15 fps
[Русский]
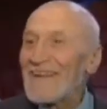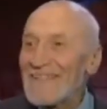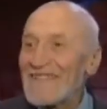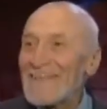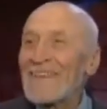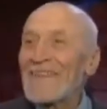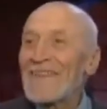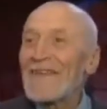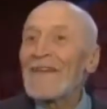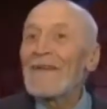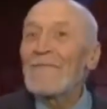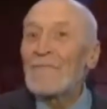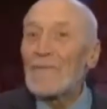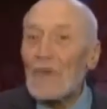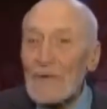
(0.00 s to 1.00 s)
цирки
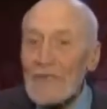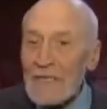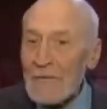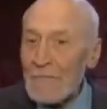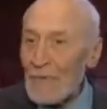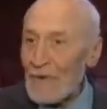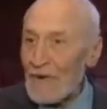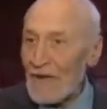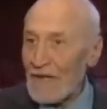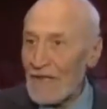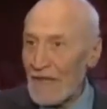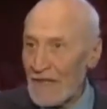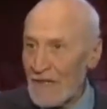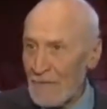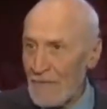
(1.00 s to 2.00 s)
до сих пор,
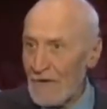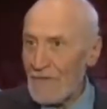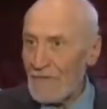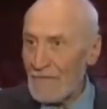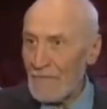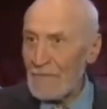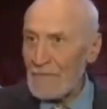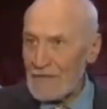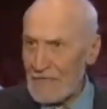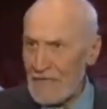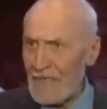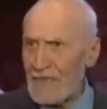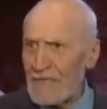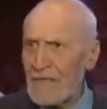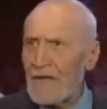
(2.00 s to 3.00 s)
хотя они имеют свои
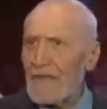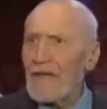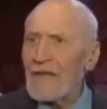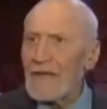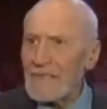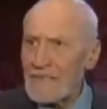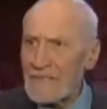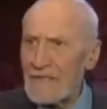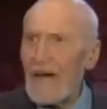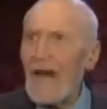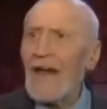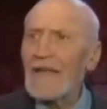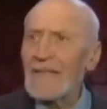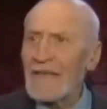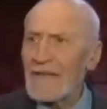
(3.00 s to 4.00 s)
постоянные
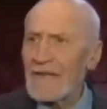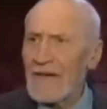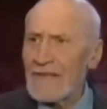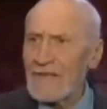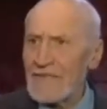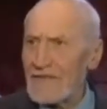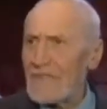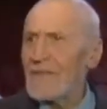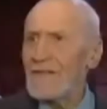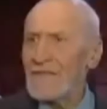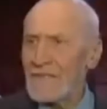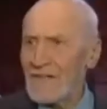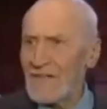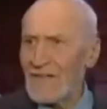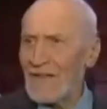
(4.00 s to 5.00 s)
здания,
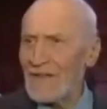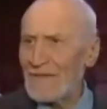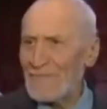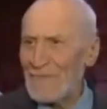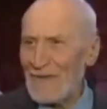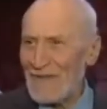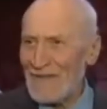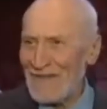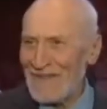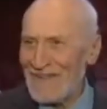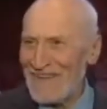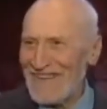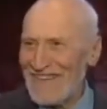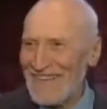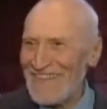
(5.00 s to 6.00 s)
гостиницы даже при
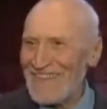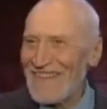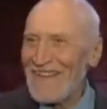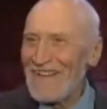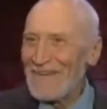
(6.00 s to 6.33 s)
цирках есть,